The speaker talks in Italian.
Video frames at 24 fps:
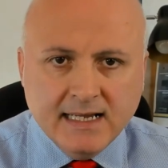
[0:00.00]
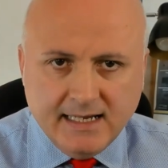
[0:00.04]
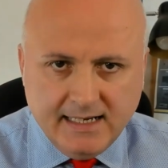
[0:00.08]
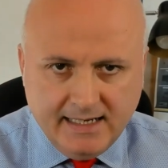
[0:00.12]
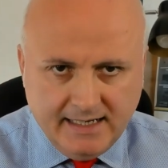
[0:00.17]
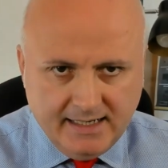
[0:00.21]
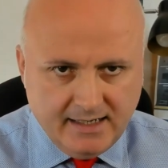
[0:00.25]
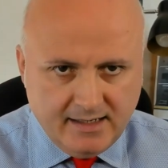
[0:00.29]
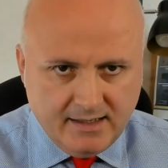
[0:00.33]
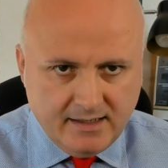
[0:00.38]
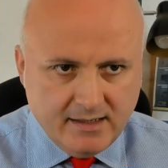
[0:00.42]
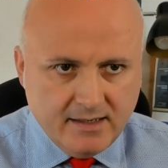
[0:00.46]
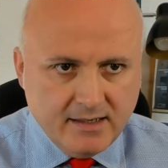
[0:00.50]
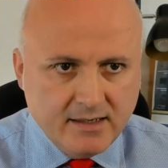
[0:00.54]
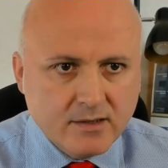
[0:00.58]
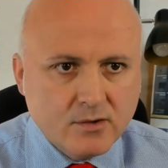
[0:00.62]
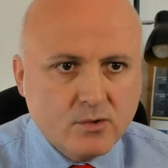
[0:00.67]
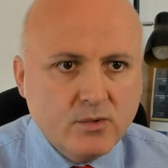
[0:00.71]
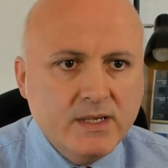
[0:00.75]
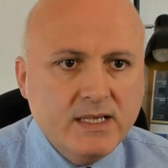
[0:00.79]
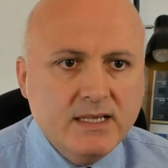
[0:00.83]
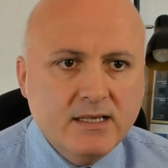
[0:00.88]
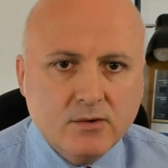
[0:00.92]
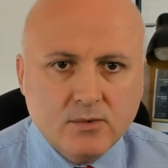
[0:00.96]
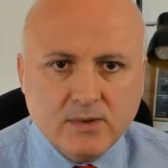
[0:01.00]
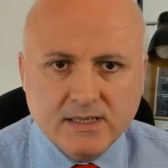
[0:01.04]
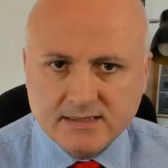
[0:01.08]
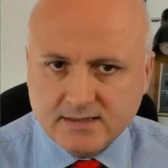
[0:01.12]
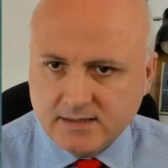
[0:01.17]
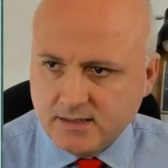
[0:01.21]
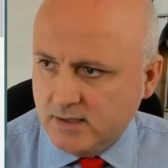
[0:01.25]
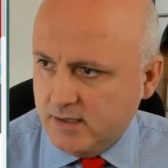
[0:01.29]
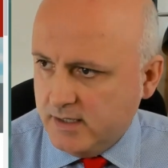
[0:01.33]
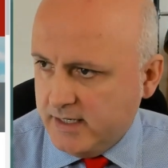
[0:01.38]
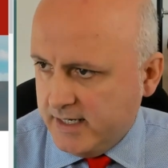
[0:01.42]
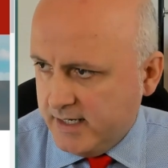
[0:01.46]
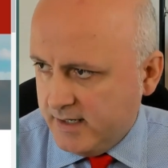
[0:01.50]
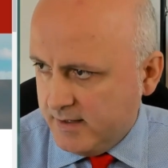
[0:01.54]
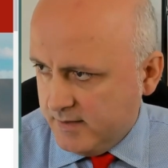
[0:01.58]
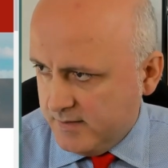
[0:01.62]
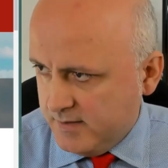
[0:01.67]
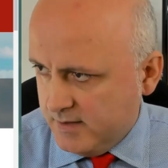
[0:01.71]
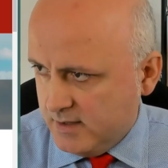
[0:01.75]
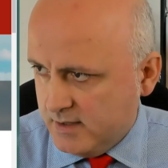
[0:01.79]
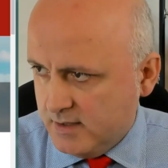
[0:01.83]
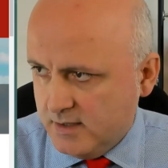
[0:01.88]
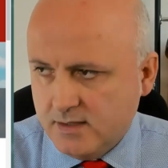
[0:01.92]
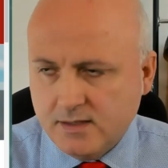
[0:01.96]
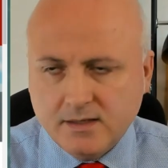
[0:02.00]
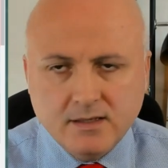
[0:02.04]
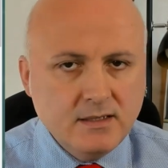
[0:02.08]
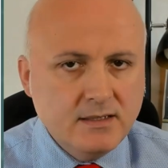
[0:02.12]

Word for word: eh, eh, quindi questo è eh,